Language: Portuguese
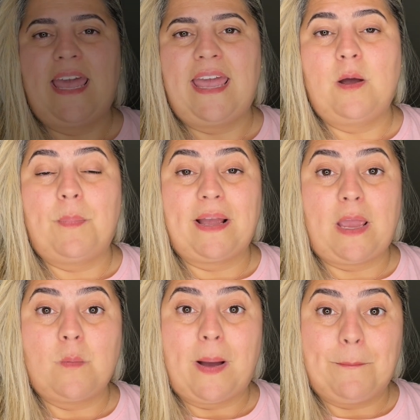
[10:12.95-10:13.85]
É, eu
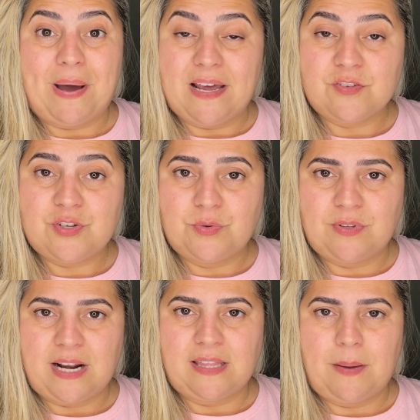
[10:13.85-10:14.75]
paguei uma parte do
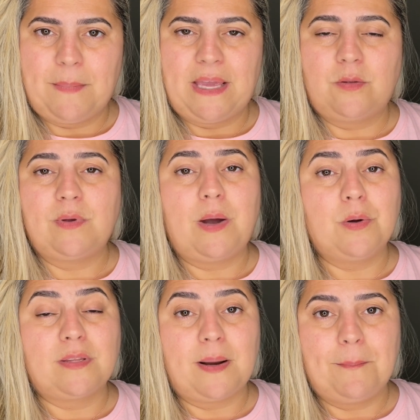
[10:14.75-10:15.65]
tratamento e a
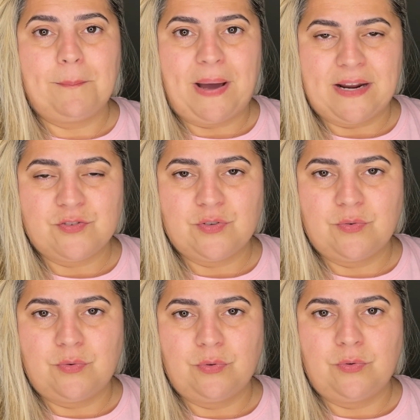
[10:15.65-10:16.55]
outra parte
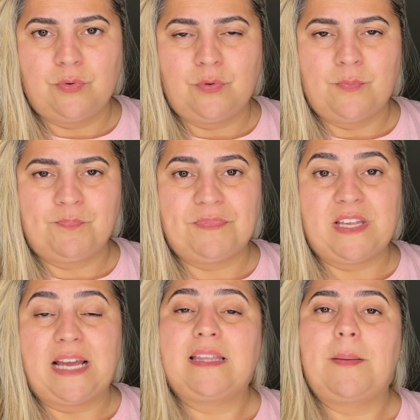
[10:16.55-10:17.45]
do, do
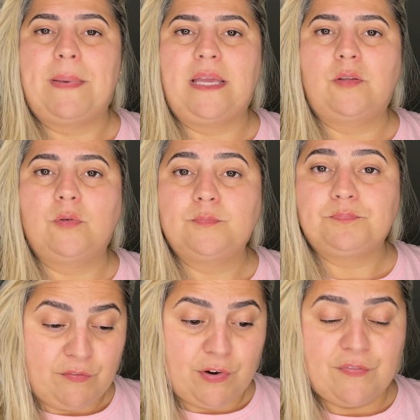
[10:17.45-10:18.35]
tratamento
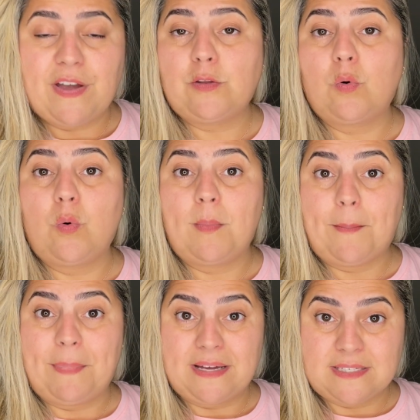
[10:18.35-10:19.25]
foi feito
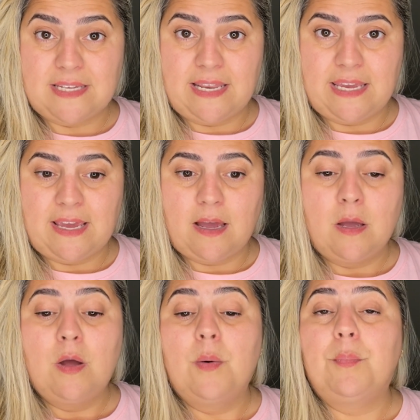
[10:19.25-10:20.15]
uma parceria
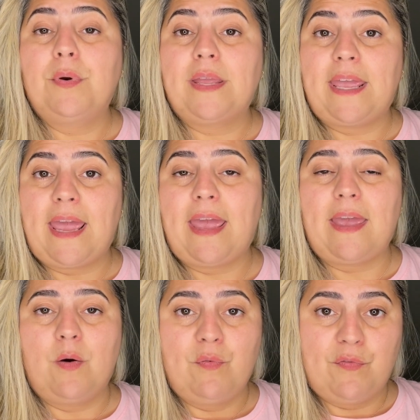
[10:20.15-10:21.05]
porque
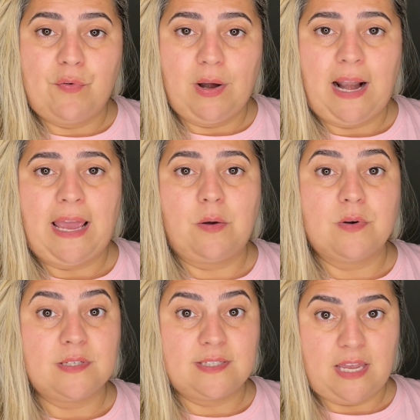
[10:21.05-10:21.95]
eu fui lá e
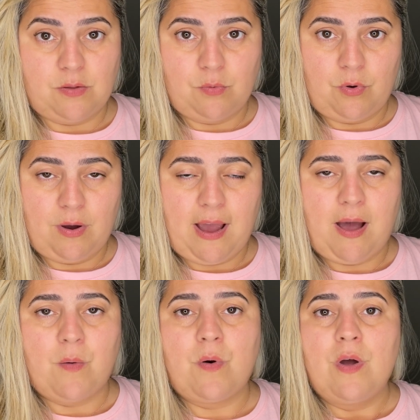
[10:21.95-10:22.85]
gostei do
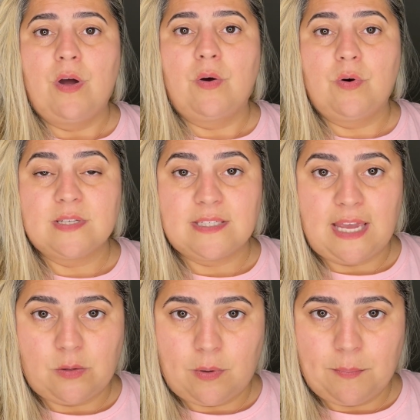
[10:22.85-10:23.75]
local,
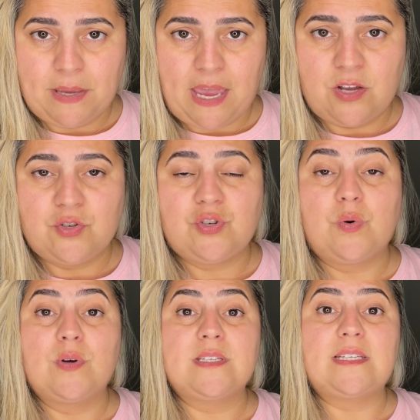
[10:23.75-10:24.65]
gostei do ambiente,
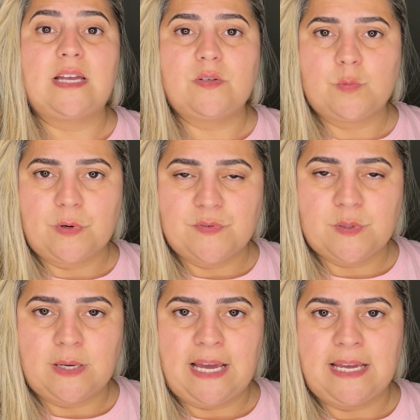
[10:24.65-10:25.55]
gostei dos
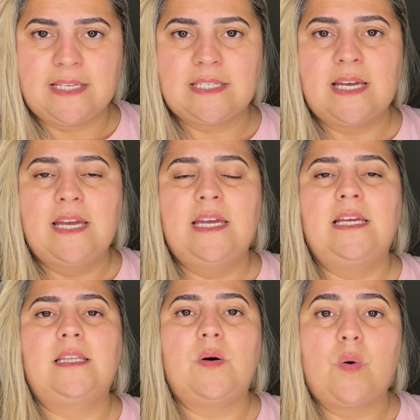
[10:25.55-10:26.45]
profissionais.
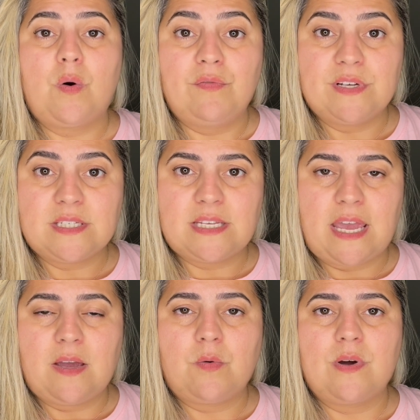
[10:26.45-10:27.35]
Então, eu
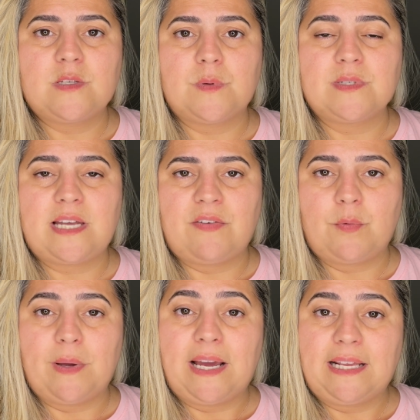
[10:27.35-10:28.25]
conversei com o responsável
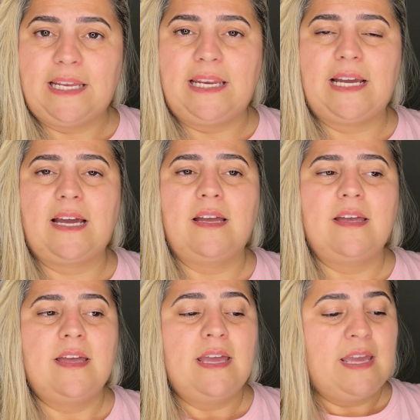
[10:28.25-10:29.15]
pela clínica
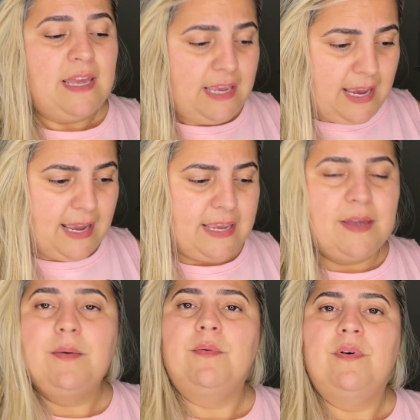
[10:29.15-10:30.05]
e
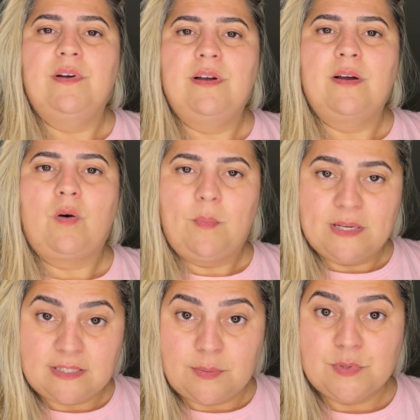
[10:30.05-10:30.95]
aí
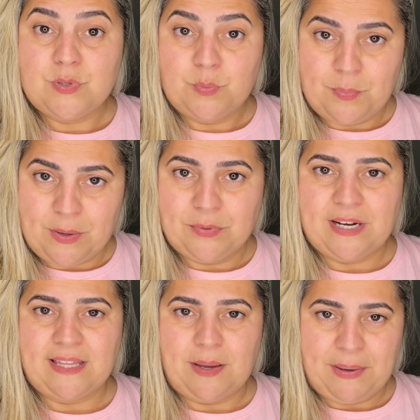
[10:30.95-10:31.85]
começamos o meu
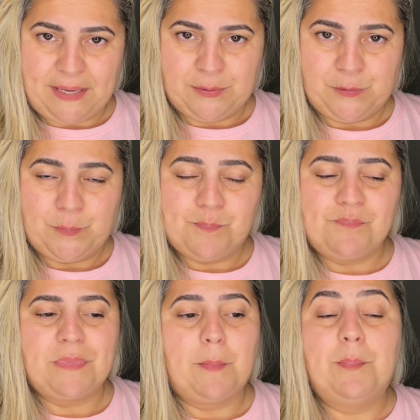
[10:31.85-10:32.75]
tratamento.
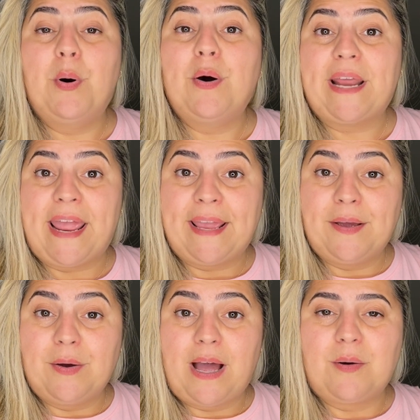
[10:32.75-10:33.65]

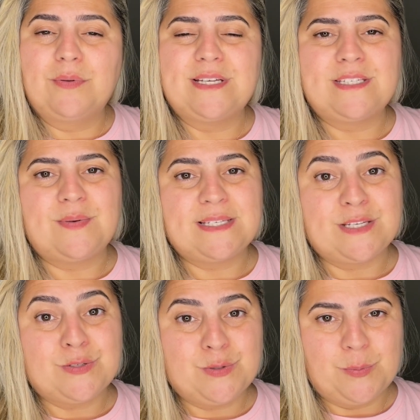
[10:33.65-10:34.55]
Porém, aconteceu essa
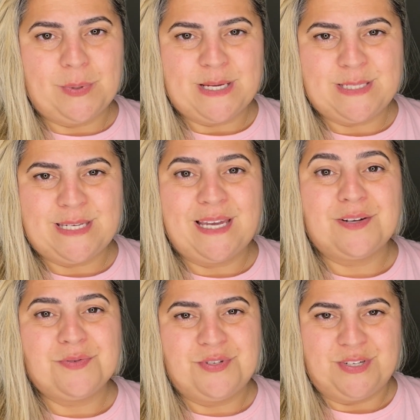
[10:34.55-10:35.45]
surpresinha
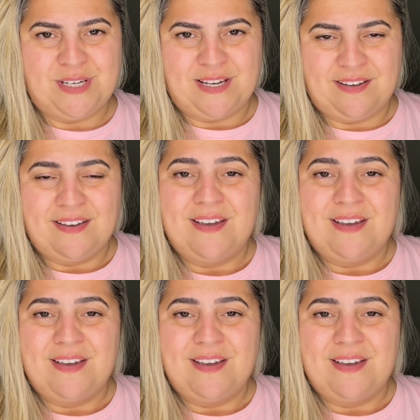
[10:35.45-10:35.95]
no dia.